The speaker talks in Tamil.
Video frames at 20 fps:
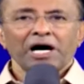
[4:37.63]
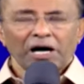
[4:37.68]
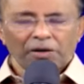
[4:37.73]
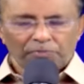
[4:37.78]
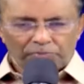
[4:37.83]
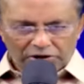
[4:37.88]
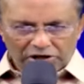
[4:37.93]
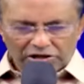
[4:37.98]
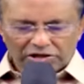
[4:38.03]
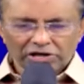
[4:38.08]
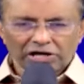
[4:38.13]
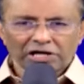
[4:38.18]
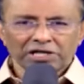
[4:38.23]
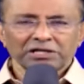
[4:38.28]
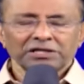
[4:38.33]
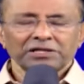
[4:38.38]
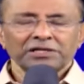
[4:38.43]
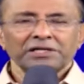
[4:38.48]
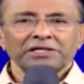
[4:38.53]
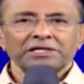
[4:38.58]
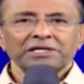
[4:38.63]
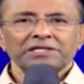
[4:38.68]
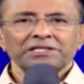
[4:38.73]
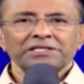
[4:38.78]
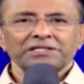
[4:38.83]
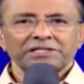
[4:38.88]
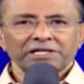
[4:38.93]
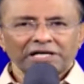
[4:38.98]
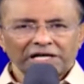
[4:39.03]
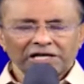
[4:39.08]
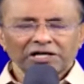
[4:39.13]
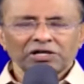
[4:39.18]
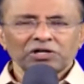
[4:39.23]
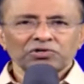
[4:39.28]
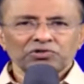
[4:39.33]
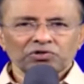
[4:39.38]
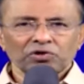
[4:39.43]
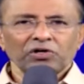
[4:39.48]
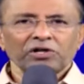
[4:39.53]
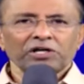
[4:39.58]
அப்படித்தான்
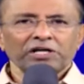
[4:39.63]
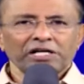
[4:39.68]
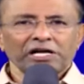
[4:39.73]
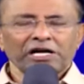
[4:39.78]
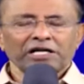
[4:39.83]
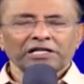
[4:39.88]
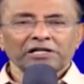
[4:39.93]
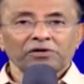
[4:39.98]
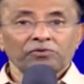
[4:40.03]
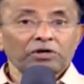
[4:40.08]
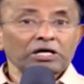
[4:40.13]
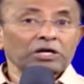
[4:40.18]
ஜனங்கள் சொல்லுகிறார்கள்